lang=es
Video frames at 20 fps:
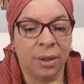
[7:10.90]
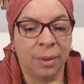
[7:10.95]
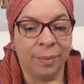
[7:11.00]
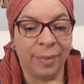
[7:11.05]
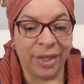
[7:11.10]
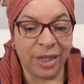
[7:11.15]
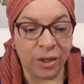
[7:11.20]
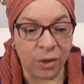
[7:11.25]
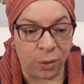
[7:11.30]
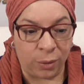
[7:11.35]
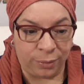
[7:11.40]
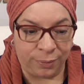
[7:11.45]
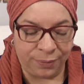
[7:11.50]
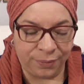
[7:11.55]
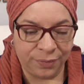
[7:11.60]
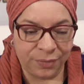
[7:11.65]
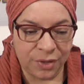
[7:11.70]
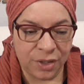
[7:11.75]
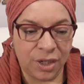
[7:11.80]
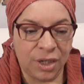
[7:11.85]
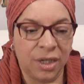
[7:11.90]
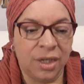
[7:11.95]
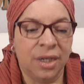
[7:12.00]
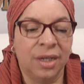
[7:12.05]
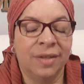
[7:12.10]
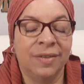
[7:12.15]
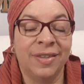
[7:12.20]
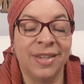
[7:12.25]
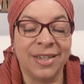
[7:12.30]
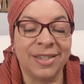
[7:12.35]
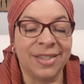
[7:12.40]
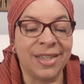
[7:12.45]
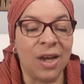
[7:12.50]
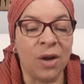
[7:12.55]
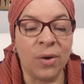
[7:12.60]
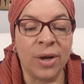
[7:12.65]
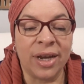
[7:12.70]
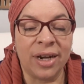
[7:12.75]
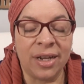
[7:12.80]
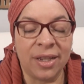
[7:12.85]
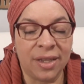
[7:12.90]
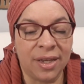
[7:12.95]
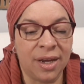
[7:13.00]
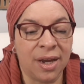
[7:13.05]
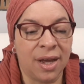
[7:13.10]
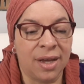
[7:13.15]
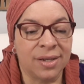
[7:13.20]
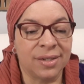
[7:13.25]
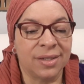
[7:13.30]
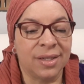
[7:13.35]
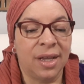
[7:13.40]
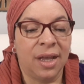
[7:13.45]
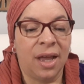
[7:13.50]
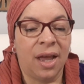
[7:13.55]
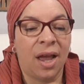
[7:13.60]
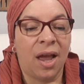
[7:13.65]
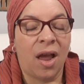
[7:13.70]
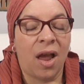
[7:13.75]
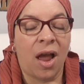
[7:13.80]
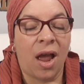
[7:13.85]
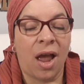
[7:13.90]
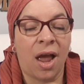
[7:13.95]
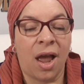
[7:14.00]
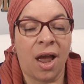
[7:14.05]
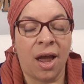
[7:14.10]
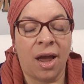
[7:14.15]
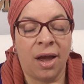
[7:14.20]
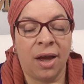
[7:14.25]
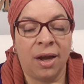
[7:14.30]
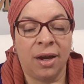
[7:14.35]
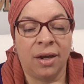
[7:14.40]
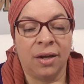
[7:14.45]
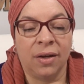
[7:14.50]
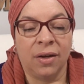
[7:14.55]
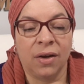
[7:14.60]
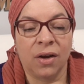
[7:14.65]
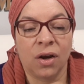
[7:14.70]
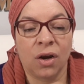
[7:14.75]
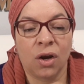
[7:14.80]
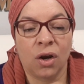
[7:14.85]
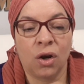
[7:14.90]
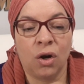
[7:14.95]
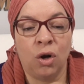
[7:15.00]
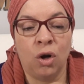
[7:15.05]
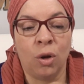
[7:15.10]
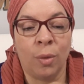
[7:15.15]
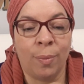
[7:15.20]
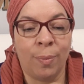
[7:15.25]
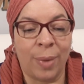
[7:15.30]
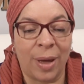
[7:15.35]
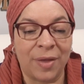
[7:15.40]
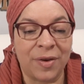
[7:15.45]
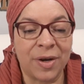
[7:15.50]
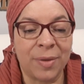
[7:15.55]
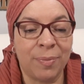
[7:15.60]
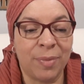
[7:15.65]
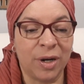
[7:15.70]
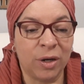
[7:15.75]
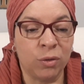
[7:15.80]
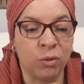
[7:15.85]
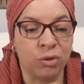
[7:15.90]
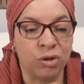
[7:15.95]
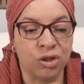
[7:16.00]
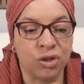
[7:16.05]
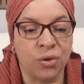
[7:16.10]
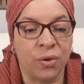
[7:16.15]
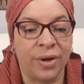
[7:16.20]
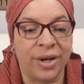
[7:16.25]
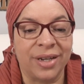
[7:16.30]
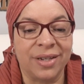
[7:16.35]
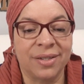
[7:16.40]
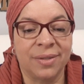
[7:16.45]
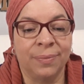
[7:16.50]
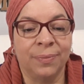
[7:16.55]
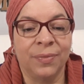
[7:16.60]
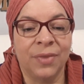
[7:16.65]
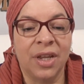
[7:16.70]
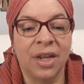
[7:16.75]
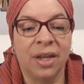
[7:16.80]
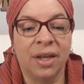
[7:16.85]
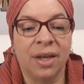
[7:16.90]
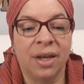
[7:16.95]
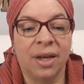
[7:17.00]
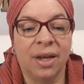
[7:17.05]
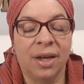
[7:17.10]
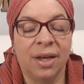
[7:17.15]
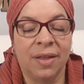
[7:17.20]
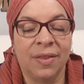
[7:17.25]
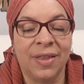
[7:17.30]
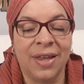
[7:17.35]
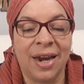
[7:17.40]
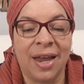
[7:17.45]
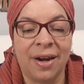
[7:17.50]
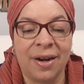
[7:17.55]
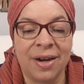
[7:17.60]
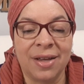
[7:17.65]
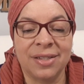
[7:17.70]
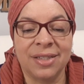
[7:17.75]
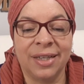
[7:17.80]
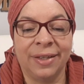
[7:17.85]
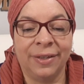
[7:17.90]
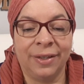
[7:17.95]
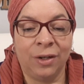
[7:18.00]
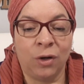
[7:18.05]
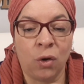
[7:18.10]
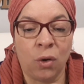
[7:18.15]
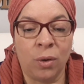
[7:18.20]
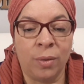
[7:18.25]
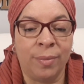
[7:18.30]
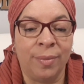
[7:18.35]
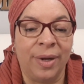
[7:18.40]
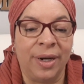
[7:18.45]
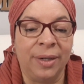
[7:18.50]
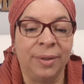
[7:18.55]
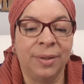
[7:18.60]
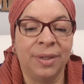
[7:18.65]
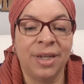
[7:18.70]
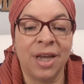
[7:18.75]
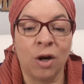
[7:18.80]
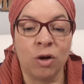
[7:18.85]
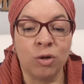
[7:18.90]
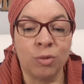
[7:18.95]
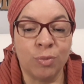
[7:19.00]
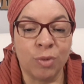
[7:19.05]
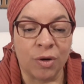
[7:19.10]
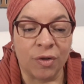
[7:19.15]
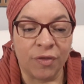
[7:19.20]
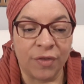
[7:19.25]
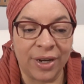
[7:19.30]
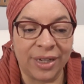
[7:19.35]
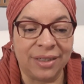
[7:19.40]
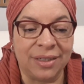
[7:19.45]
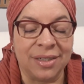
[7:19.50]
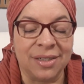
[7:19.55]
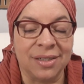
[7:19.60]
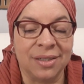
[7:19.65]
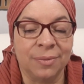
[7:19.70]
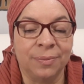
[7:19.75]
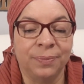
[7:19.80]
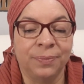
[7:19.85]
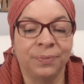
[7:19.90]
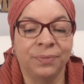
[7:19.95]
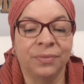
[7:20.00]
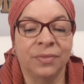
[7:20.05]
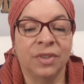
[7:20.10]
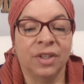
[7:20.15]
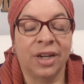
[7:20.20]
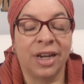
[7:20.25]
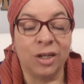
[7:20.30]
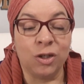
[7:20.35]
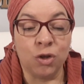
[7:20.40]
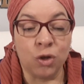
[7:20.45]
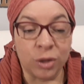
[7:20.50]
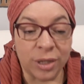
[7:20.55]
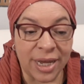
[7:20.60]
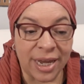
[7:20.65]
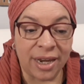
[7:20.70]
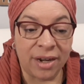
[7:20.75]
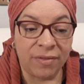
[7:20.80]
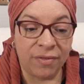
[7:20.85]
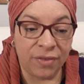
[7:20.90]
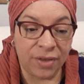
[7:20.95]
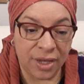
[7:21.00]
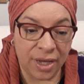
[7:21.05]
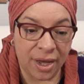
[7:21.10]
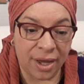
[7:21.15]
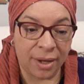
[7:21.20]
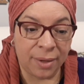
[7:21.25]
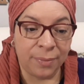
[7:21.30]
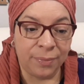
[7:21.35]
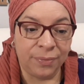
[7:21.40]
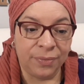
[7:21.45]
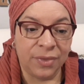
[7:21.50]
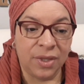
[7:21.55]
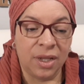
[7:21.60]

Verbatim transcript: mi hijo, deseo que le digas a los padres precursores de la raza del hombre y a los profetas que yo te envié,